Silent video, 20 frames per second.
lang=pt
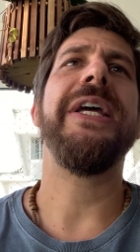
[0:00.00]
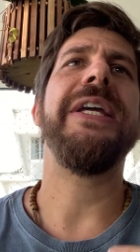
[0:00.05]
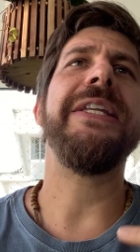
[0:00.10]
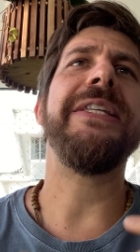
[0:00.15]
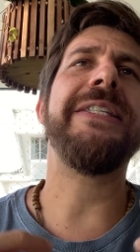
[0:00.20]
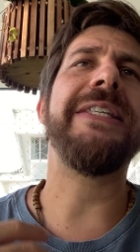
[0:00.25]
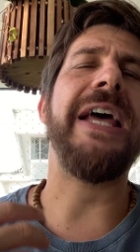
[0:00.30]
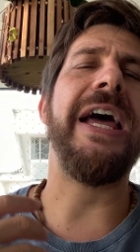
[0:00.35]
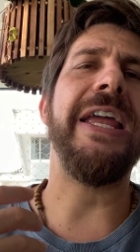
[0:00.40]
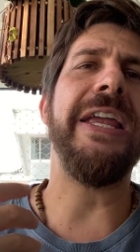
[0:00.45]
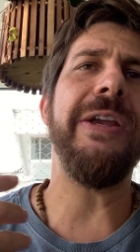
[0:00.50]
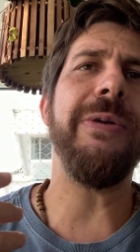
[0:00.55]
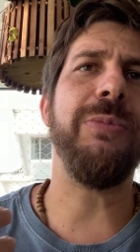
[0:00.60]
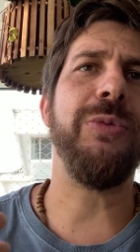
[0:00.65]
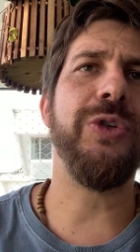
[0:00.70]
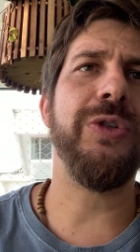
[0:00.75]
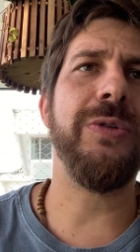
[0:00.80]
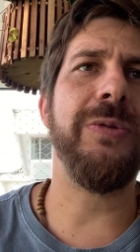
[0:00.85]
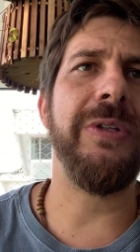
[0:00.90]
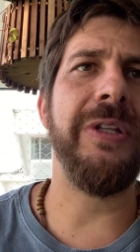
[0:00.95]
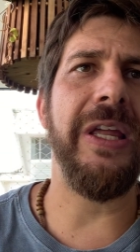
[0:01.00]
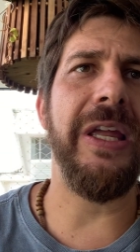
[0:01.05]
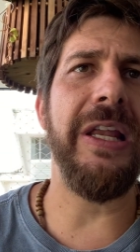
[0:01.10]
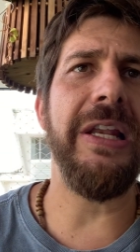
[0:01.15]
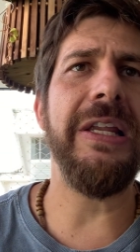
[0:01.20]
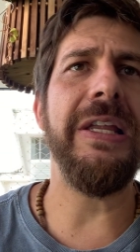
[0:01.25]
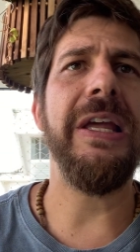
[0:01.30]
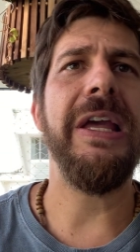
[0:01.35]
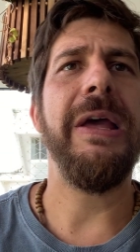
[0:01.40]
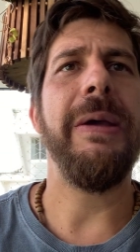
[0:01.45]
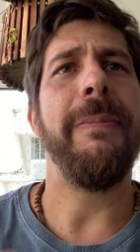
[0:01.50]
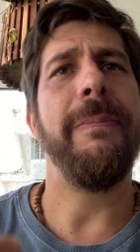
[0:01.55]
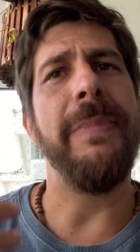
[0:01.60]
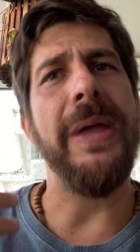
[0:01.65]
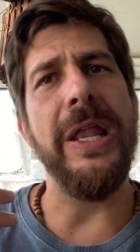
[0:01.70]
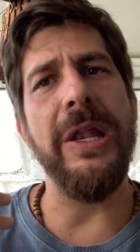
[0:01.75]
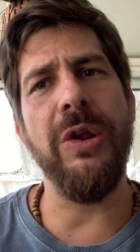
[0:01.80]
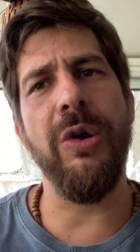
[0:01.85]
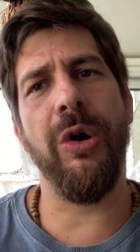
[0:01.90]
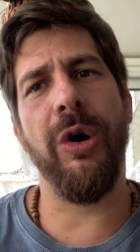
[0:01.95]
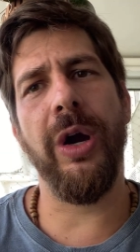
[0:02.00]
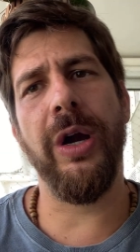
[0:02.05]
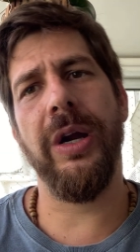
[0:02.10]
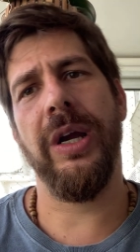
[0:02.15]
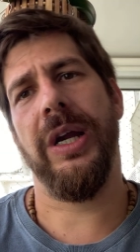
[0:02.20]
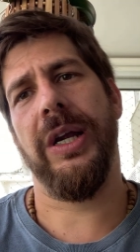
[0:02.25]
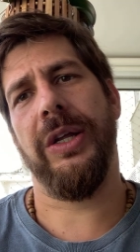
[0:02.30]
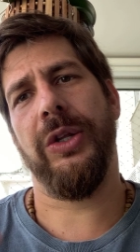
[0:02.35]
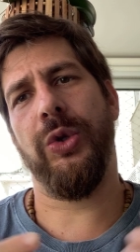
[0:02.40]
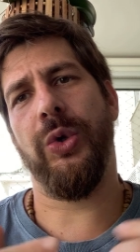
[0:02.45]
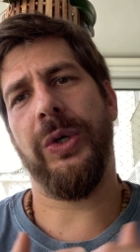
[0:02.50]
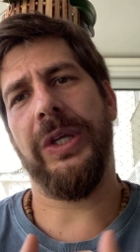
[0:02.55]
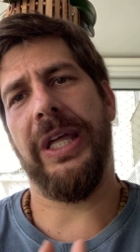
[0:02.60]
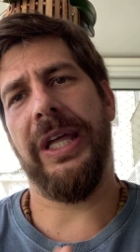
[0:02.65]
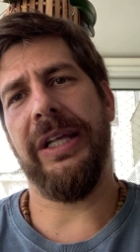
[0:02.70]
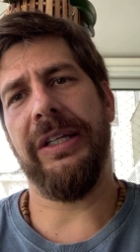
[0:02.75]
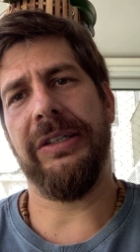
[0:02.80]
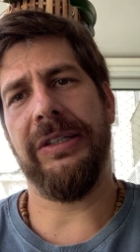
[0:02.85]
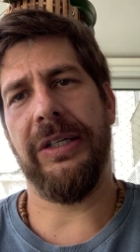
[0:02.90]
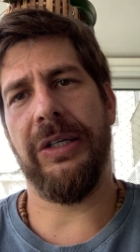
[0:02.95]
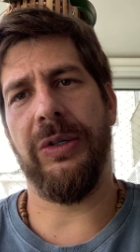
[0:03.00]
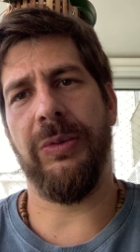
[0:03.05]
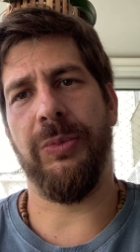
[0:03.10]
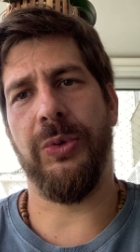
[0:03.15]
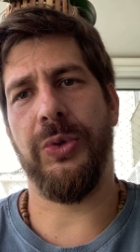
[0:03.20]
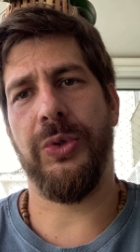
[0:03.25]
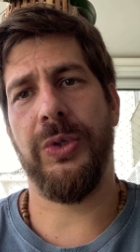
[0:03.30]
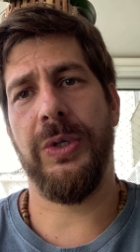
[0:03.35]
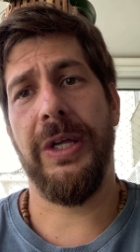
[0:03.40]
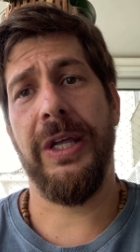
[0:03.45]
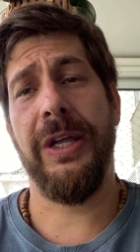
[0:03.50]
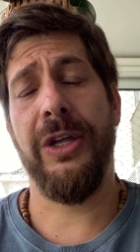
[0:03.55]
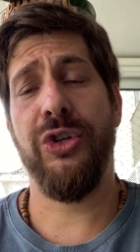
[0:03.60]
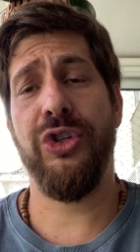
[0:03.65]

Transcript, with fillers: e sairmos dele melhor do que entramos.